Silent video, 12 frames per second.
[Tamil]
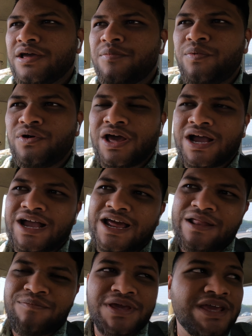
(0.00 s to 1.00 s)
இப்போ நாங்கள்
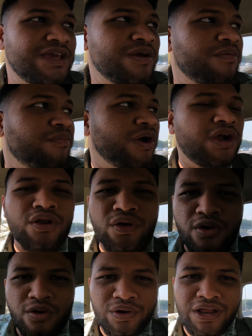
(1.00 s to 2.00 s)
கிளம்பி
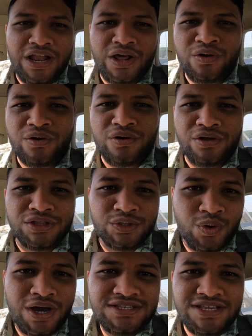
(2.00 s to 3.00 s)
போயிட்டுருக்குறோம் எல்லாரும்
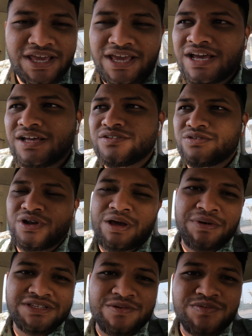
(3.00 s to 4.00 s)
துவா செய்யுங்க ஸோ
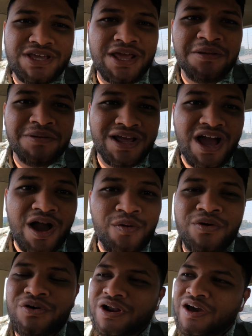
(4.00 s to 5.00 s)
நம்ம
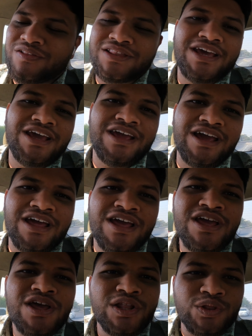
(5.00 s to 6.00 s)
சப்ஸ்கிரைபருக்காகவும் நான் வந்து
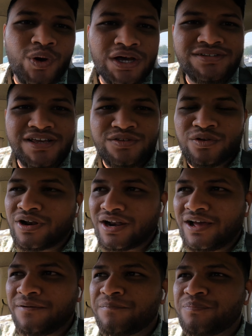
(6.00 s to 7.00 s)
துவா செய்ய
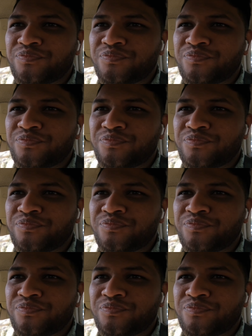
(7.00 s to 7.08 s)
சொல்கிறேன்